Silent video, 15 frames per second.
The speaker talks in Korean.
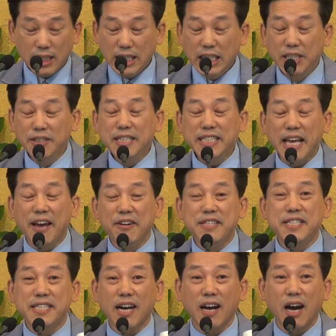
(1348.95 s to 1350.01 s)
이런
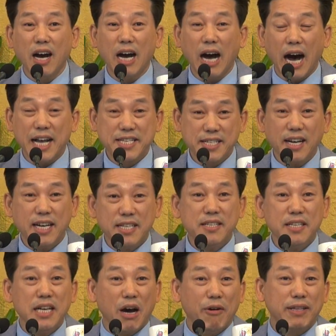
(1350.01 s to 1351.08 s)
예언자가
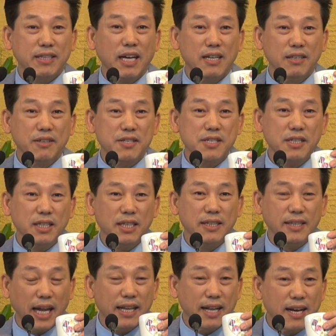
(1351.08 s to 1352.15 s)
아시아에서 나왔다는 것이
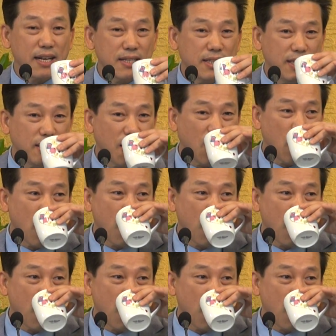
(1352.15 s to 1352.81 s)
대단한 일이다.